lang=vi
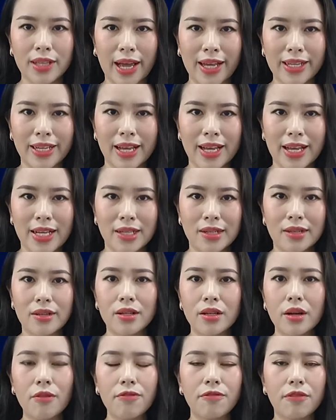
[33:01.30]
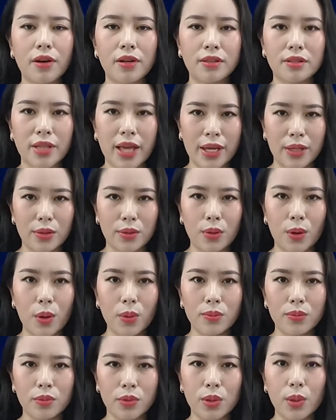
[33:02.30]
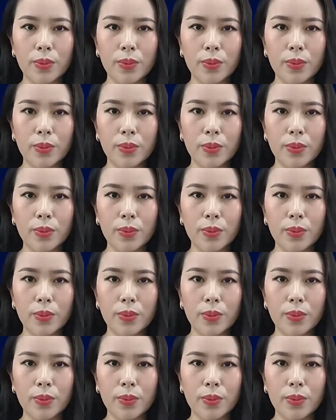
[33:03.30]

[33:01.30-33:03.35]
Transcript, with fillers: Cơ Thạch, người góp phần then chốt